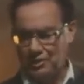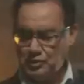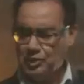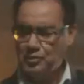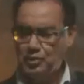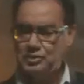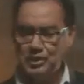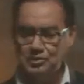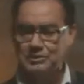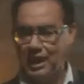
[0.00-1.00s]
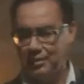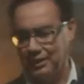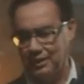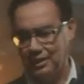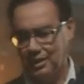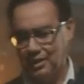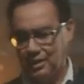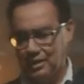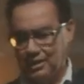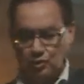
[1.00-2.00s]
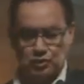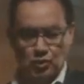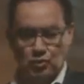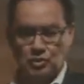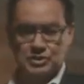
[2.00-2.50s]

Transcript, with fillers: Mas o que muitos não sabem, é que eu sou